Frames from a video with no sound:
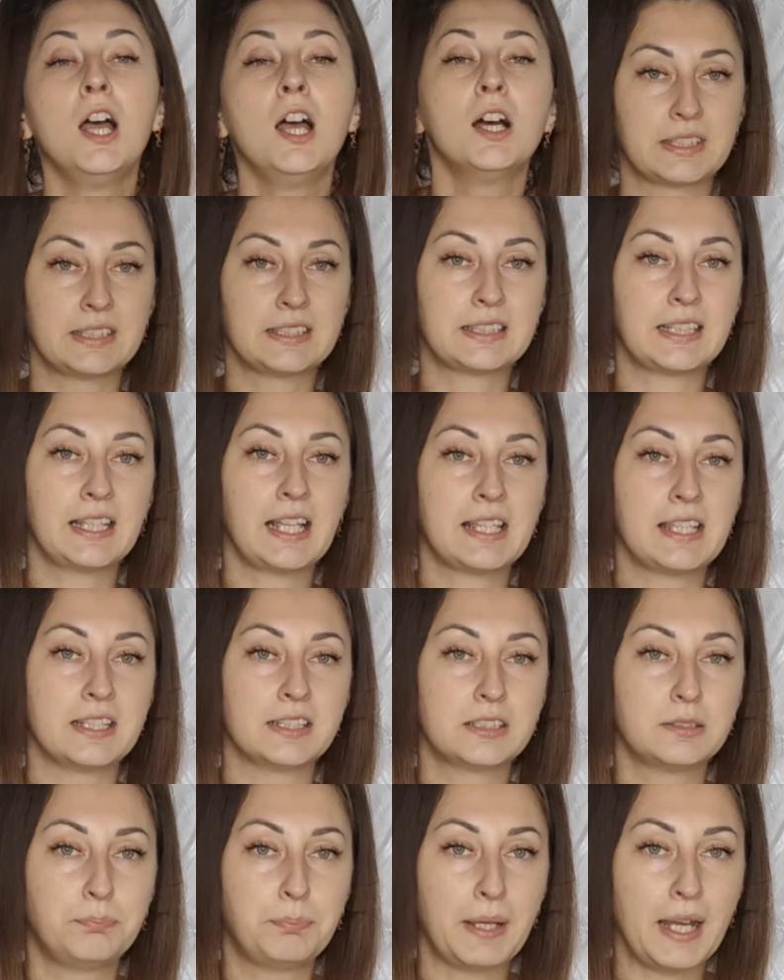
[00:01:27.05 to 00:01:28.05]

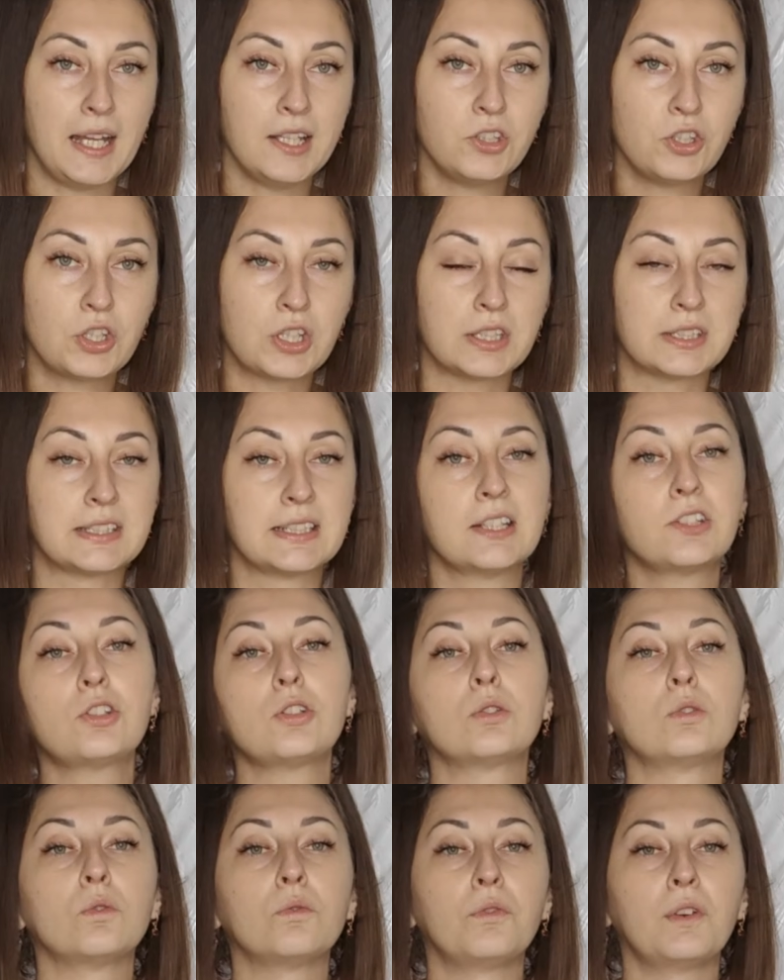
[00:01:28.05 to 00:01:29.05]
Состояние спячки,
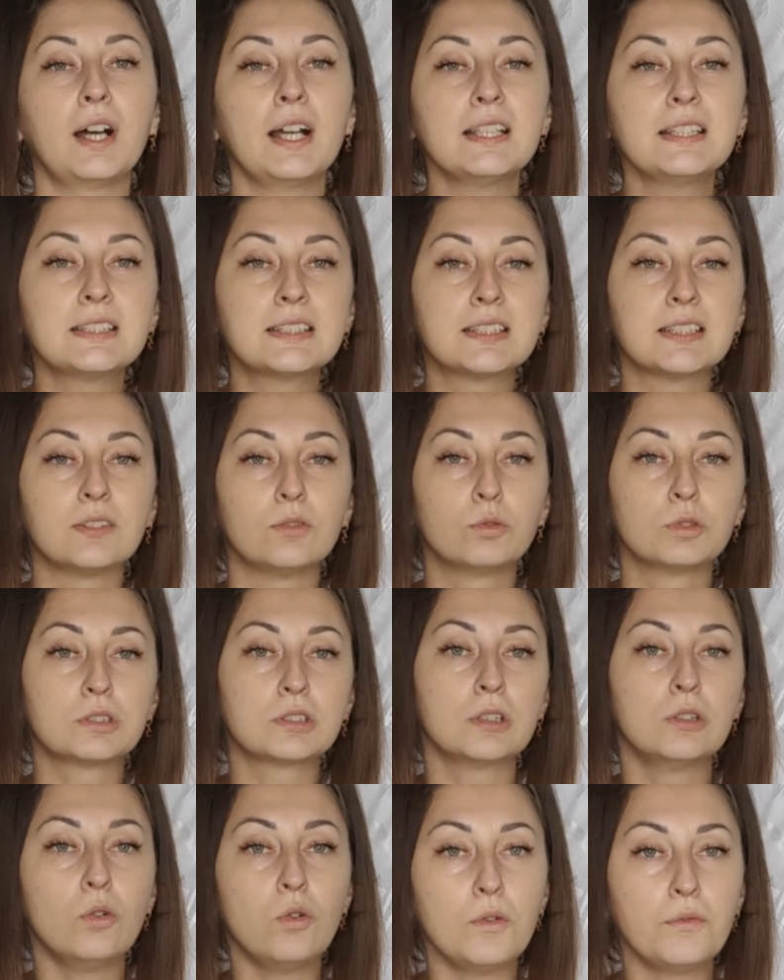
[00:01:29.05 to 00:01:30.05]
значит, у вас
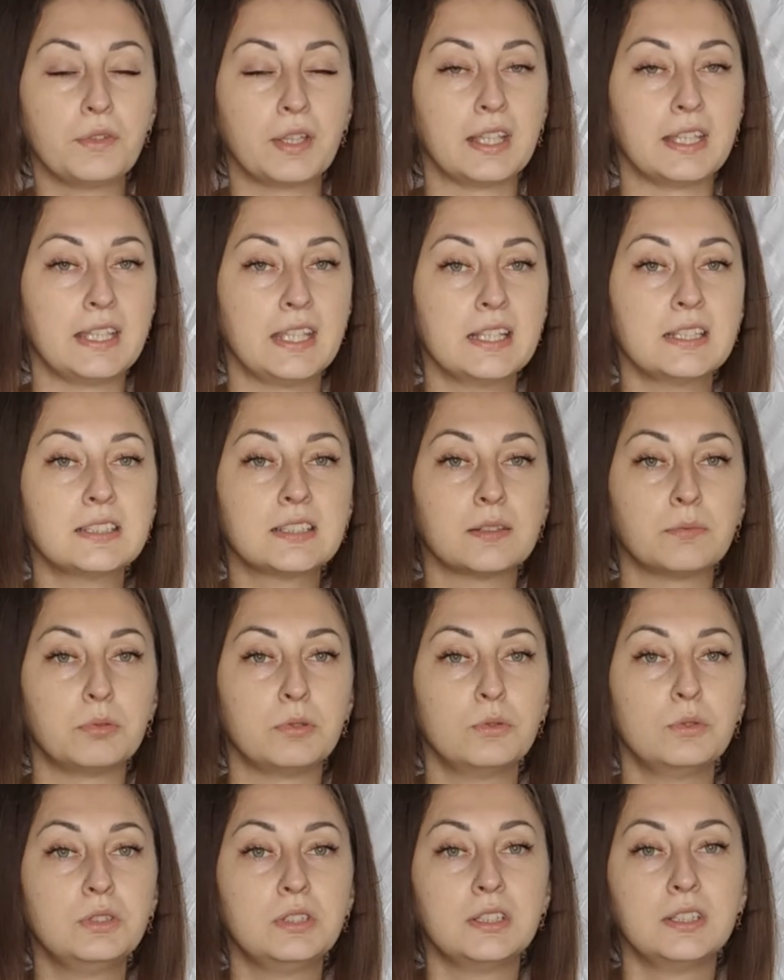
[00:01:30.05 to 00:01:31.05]
условия не
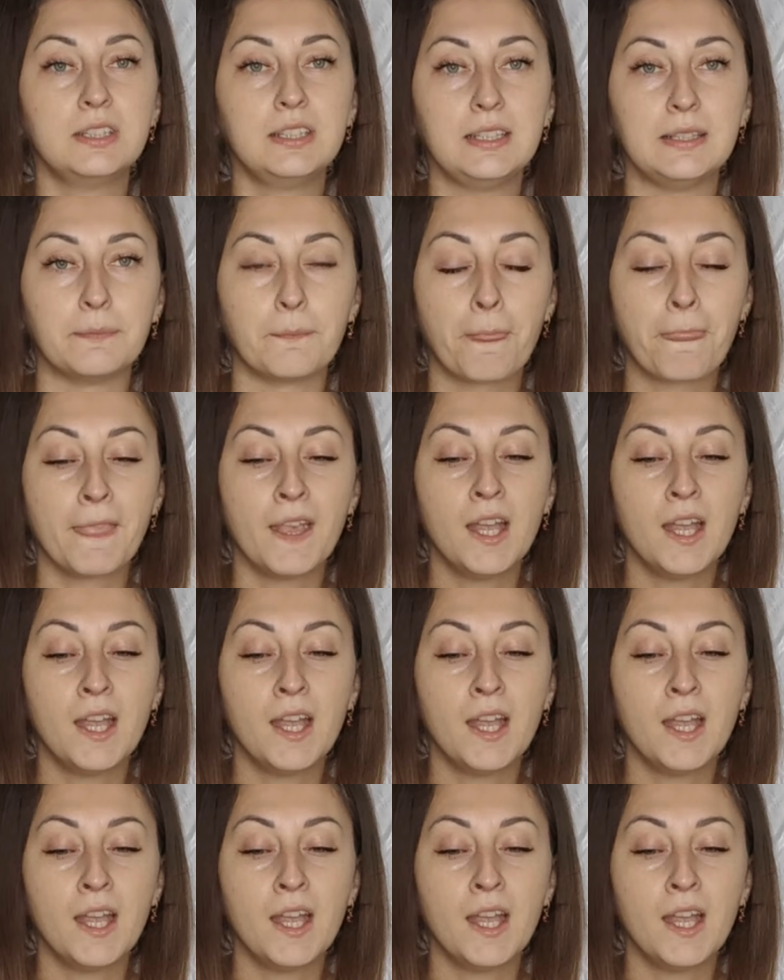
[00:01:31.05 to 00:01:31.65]
соблюдены.